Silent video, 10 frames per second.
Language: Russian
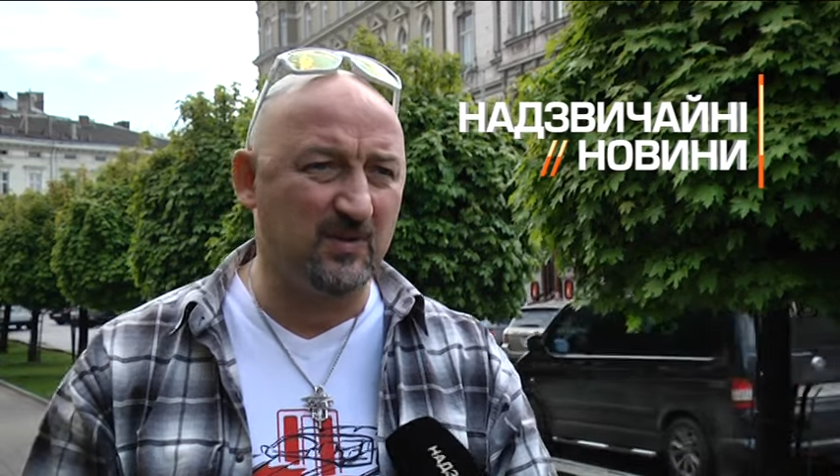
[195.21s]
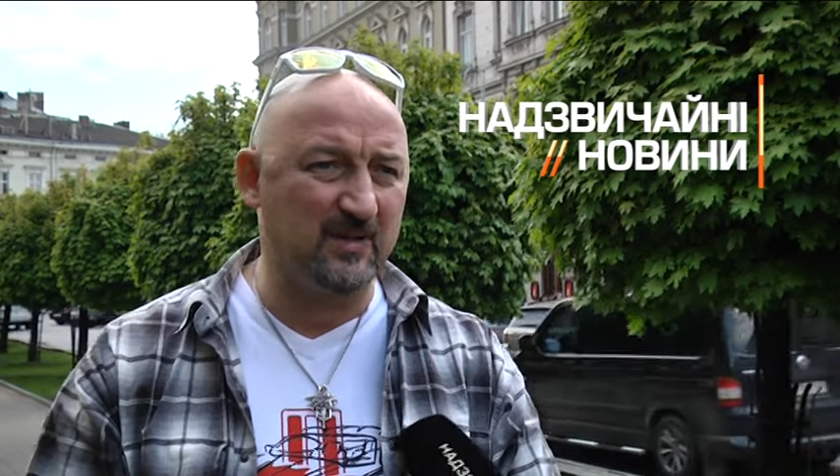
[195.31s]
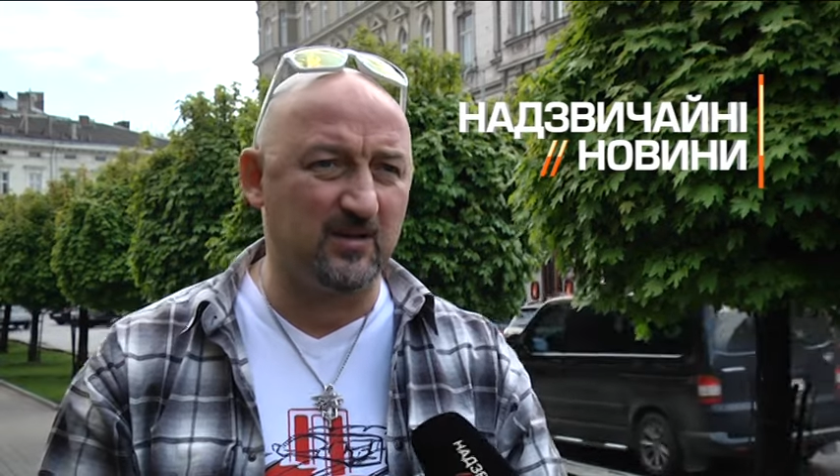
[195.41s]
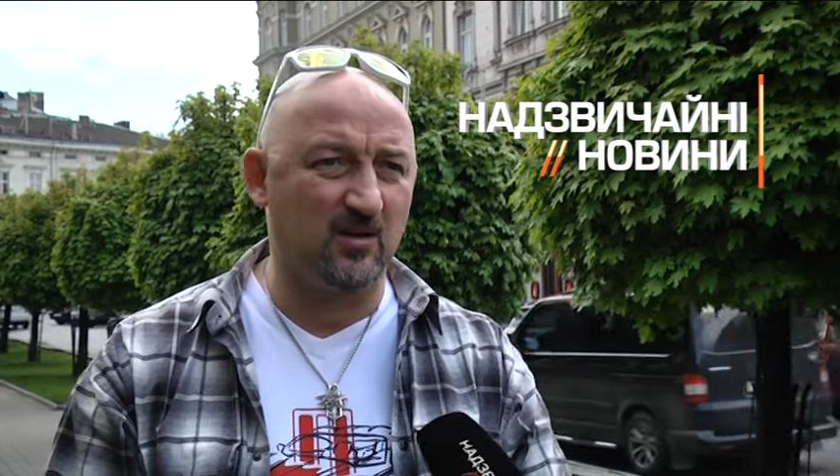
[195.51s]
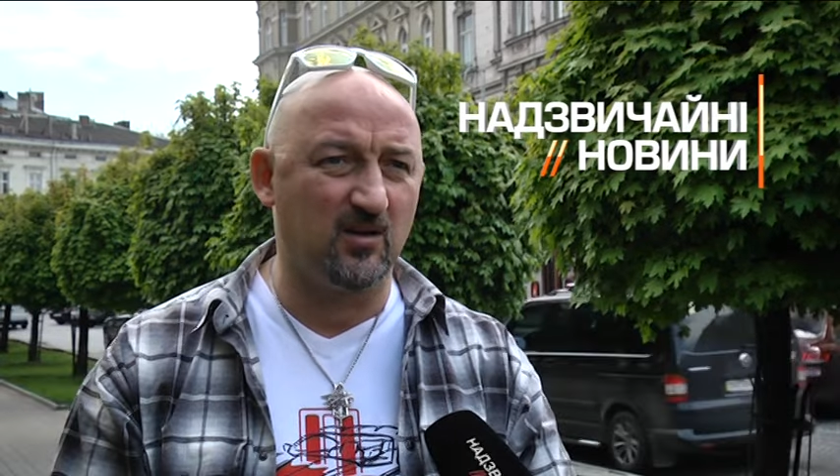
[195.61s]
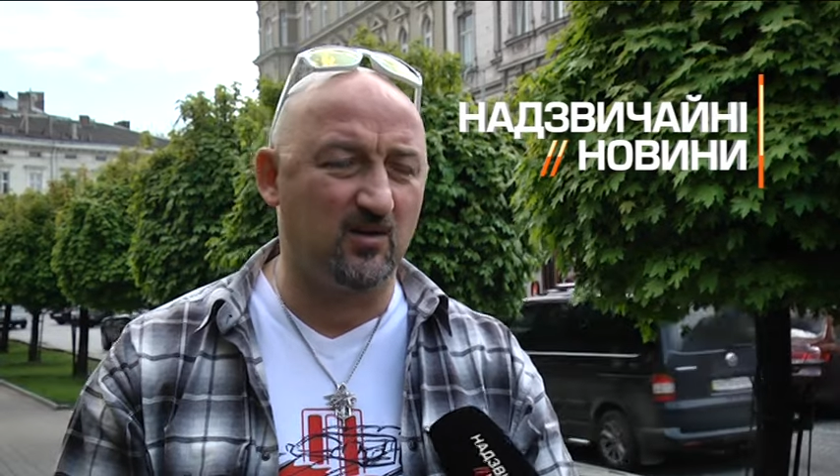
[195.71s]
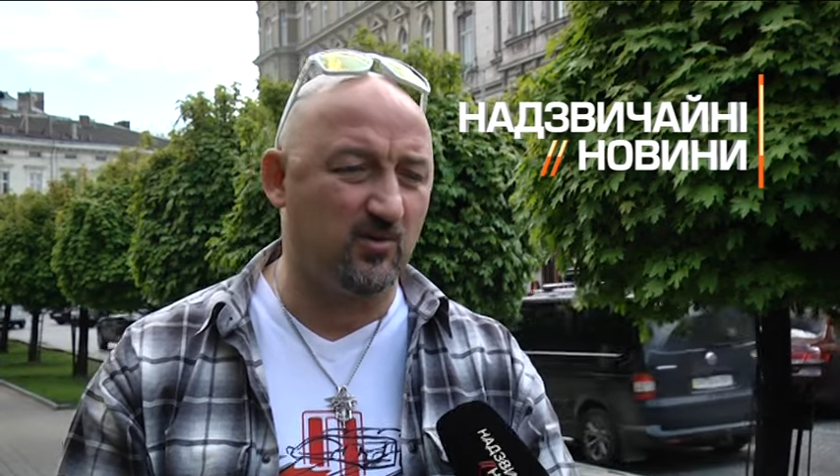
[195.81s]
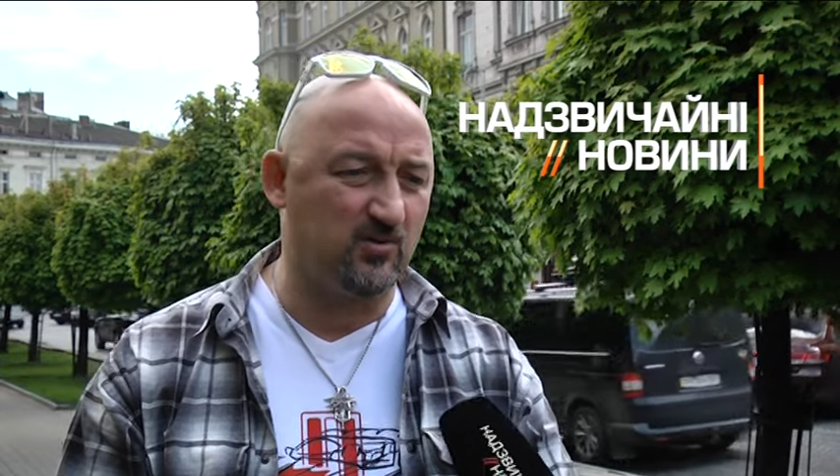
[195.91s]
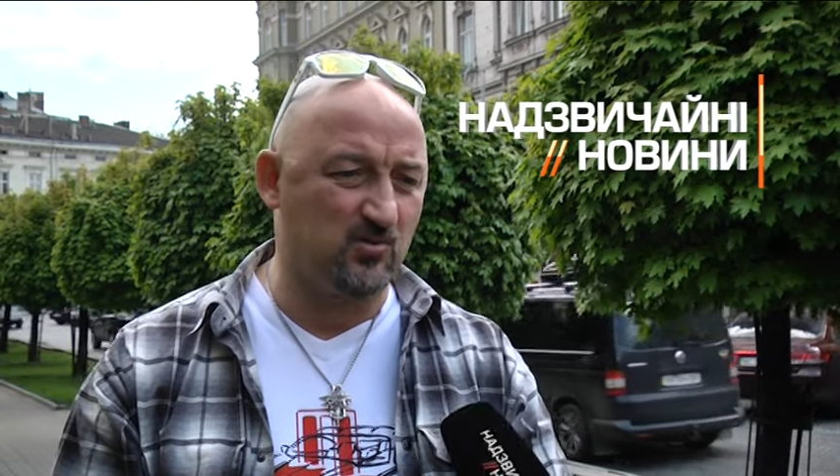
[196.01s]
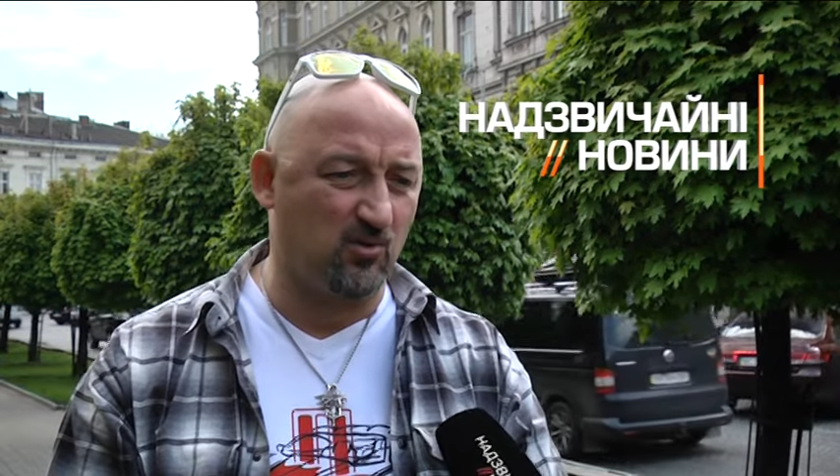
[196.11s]

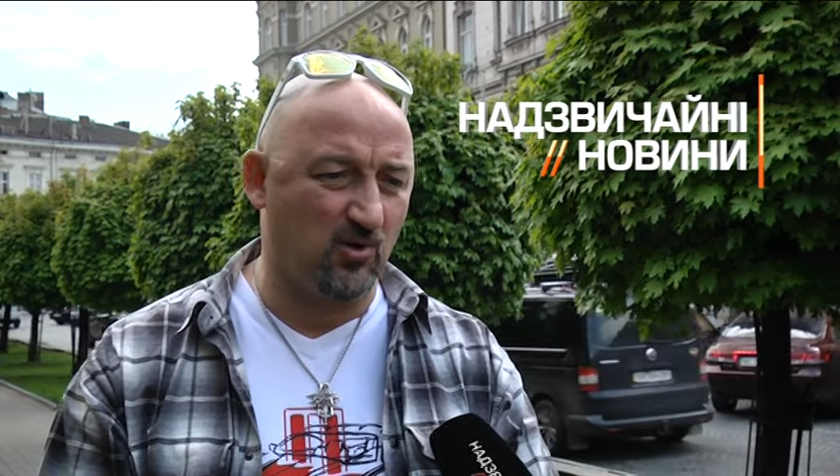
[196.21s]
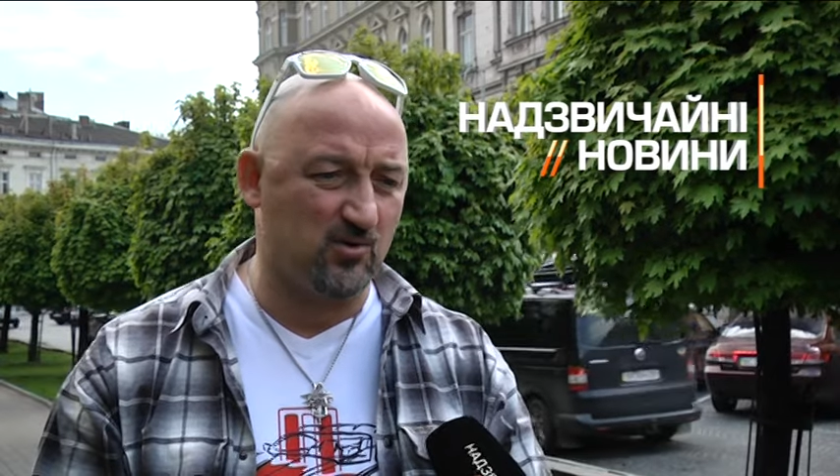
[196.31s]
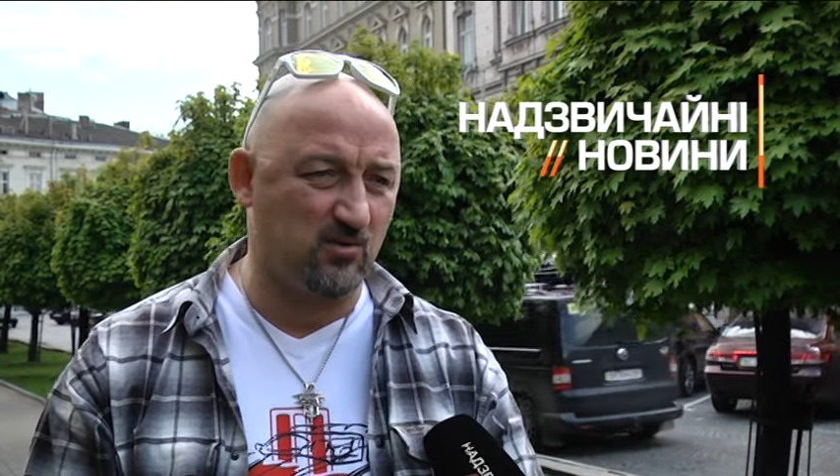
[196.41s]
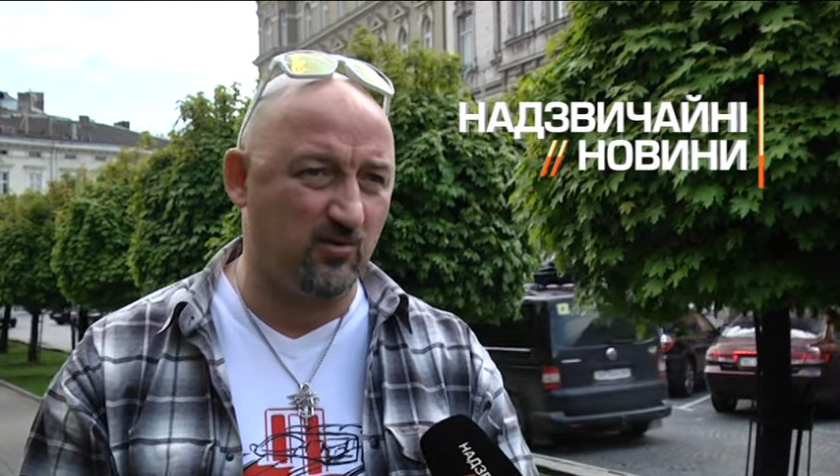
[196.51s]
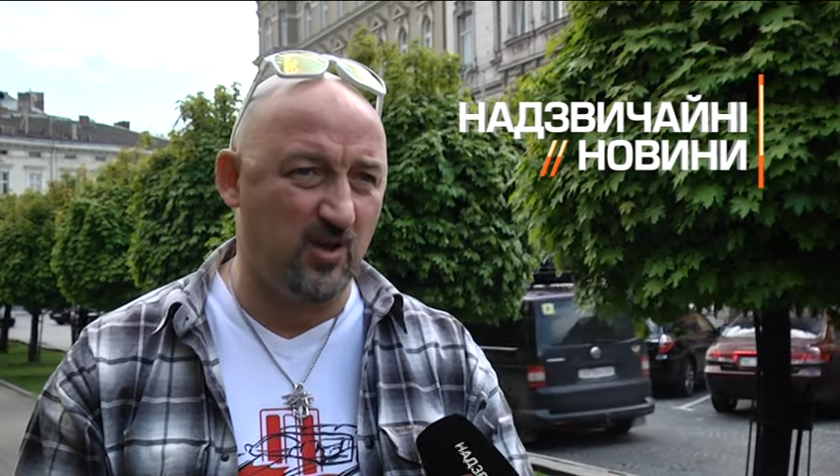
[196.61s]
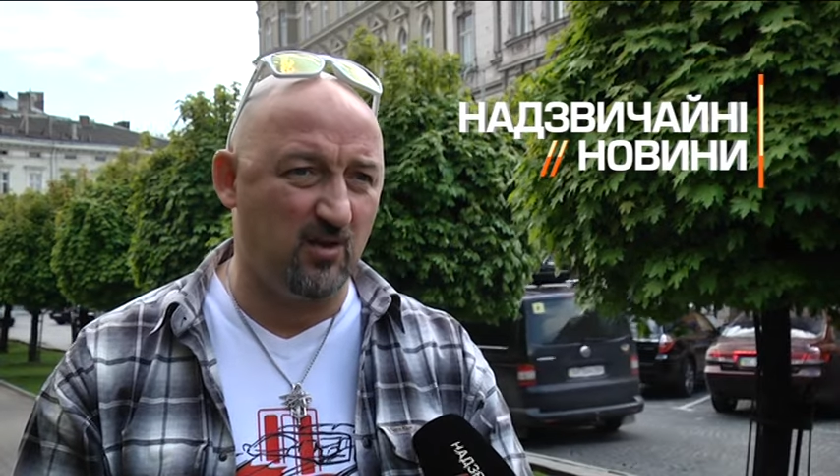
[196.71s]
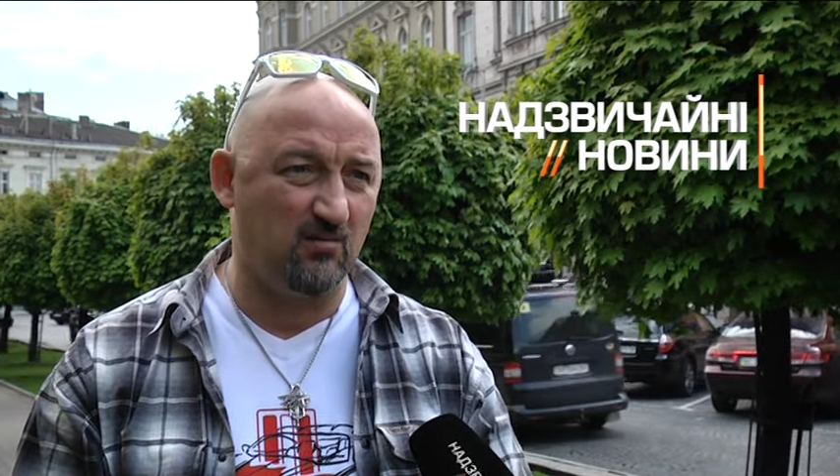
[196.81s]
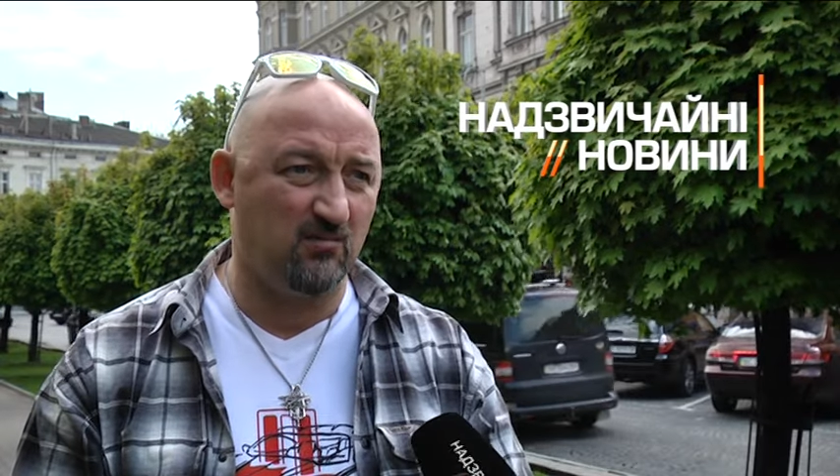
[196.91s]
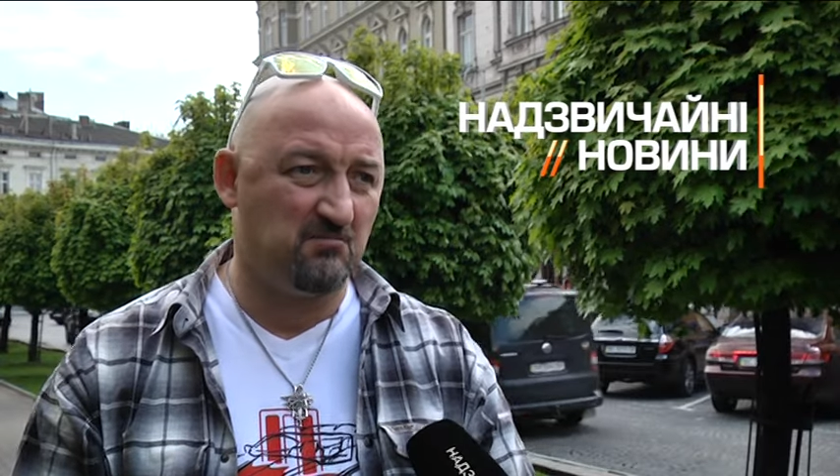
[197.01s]
контролировать скорость людей,